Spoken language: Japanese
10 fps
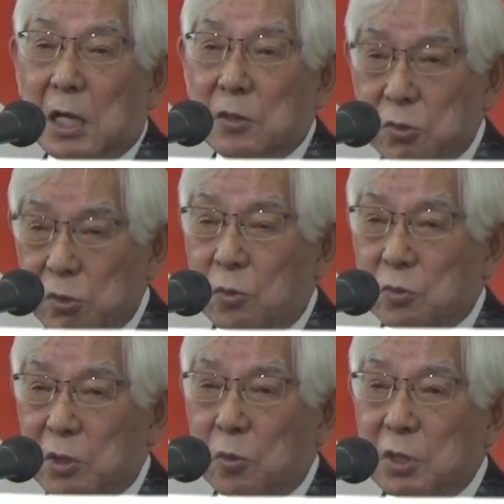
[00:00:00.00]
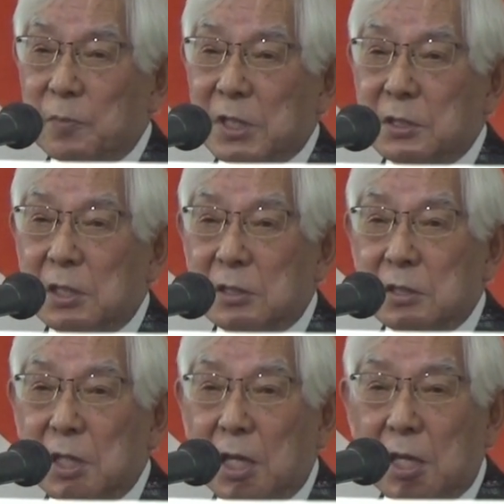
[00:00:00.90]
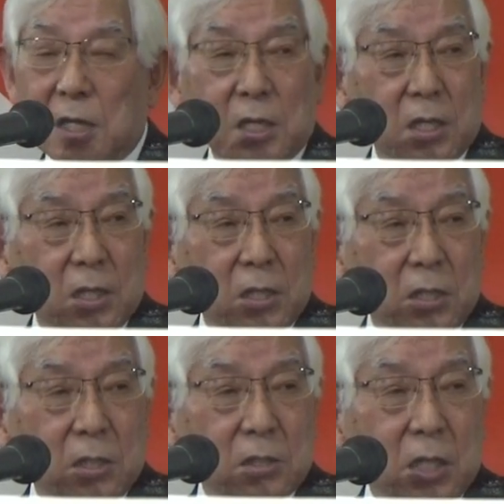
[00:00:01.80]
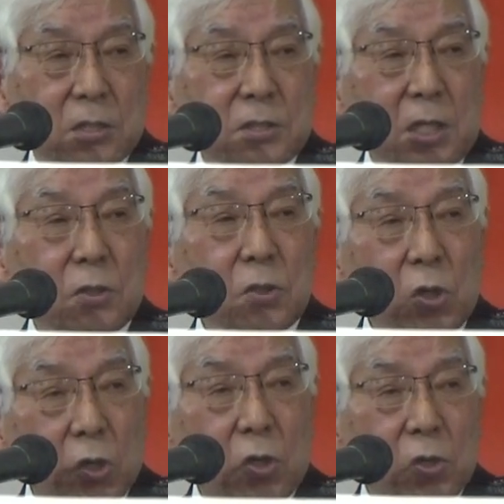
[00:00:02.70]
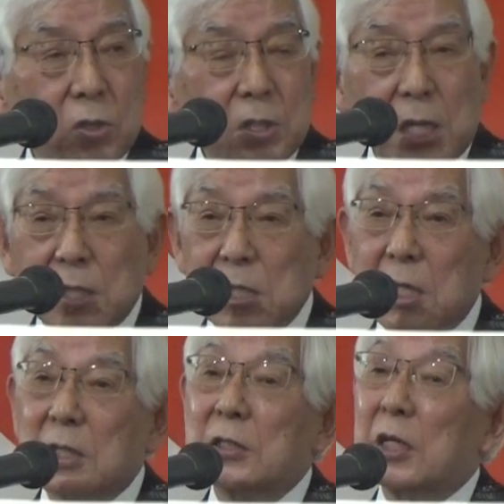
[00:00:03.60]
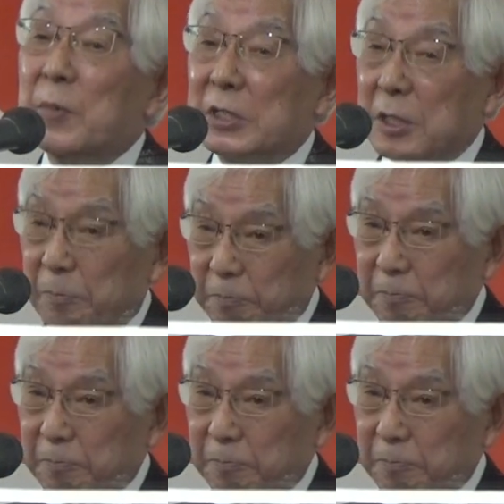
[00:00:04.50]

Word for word: あることが起きましてですねたくさんの献金がなされました